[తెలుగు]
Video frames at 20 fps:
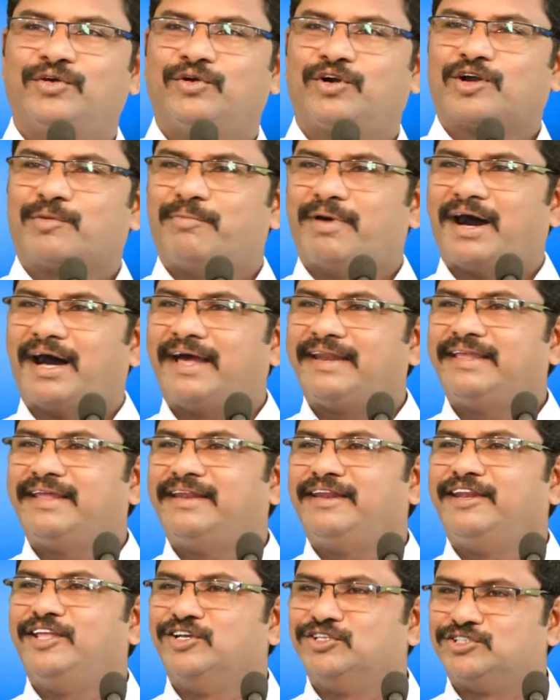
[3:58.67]
ఒక
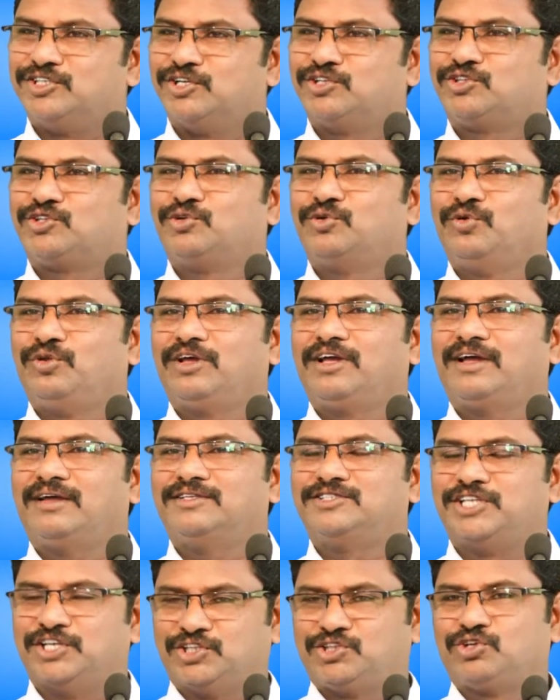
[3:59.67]
భార్యని నీకు శత్రువులుగా
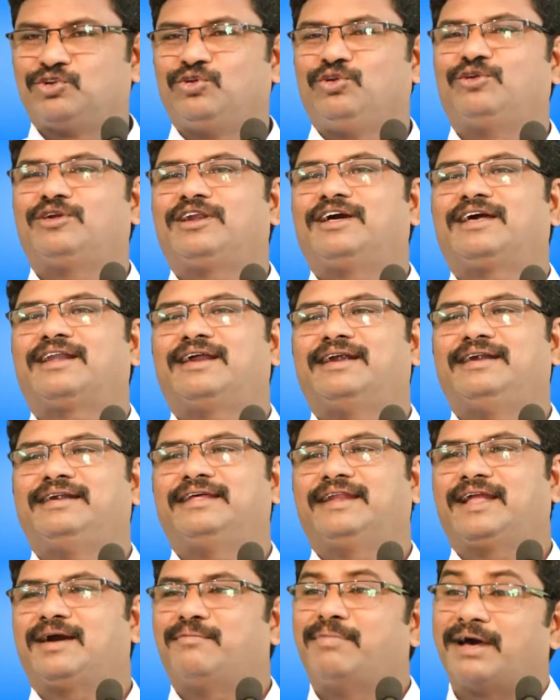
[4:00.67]
శత్రువులు ఉన్నారా
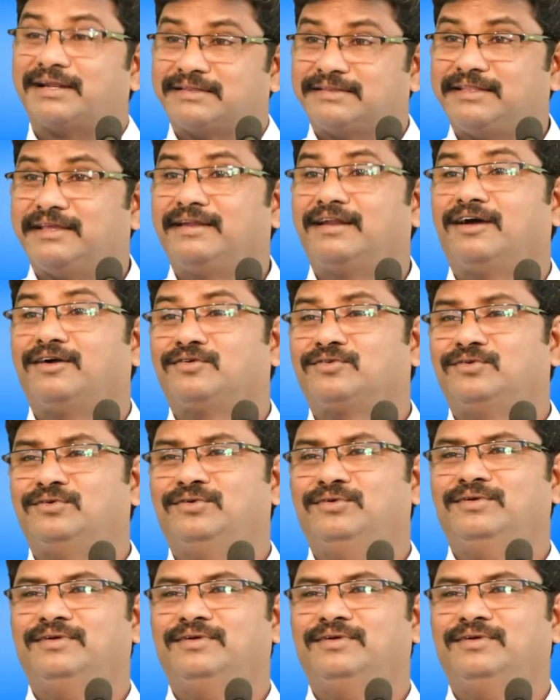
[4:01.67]
అంటే నా భర్తే నాకు